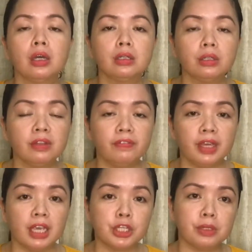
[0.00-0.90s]

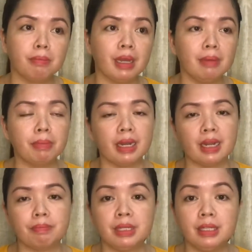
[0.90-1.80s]
notification bell para
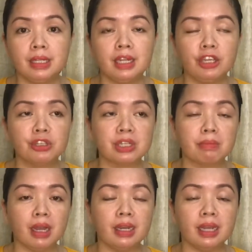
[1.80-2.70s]
updated kayo sa
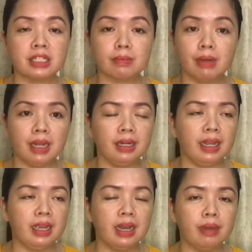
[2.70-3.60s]
mga next vlog na
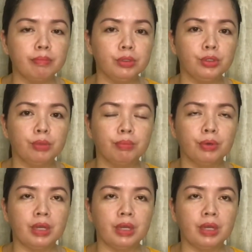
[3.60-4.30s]
i-upload ko po.